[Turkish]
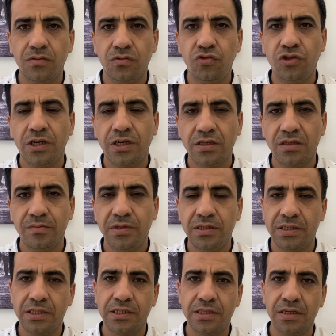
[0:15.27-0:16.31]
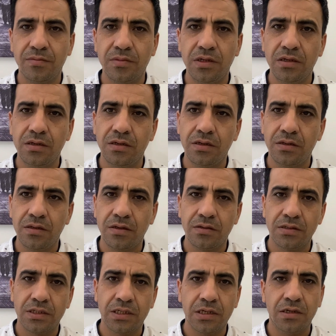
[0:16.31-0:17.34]
3 artı 1 sistemini
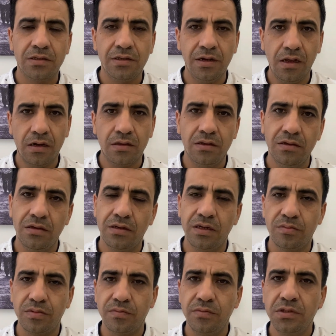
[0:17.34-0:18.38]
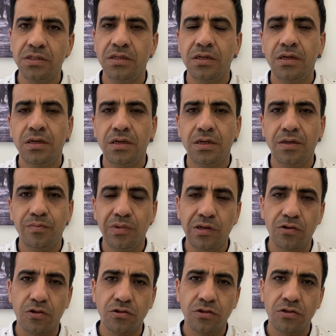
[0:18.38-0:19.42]
sıkıntılarını hepimiz
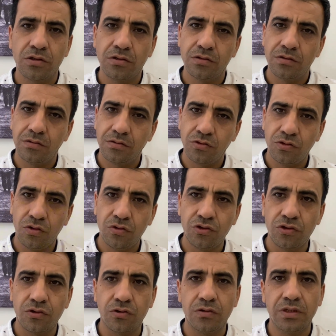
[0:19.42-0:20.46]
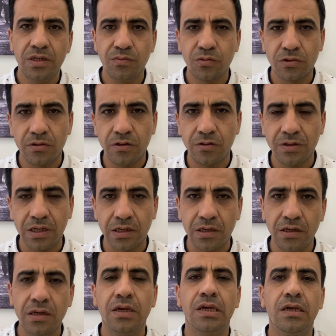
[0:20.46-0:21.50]
biliyoruz. Çok şükür ne mutlu ona
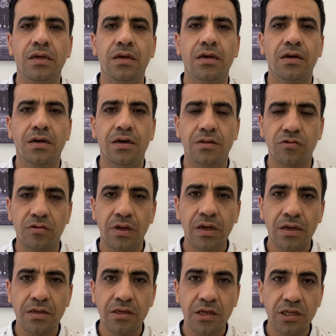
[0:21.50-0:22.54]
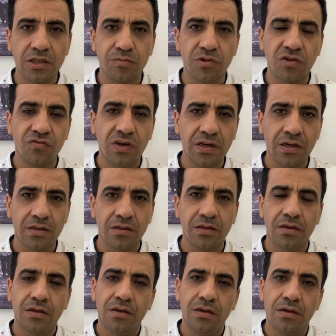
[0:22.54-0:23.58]
ki kadroya geçmiş. Fakat
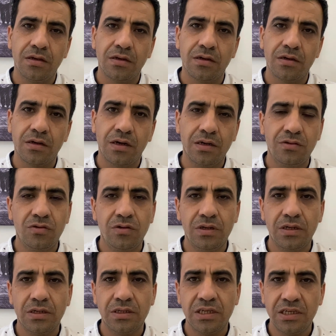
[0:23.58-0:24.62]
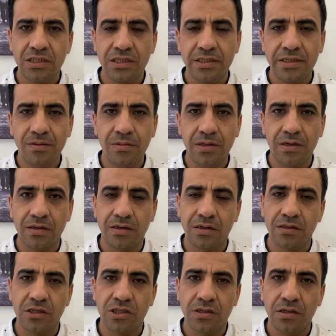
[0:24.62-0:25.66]
kadroya geçse bile
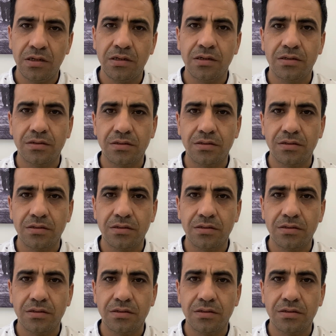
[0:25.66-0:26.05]
arkadaşlar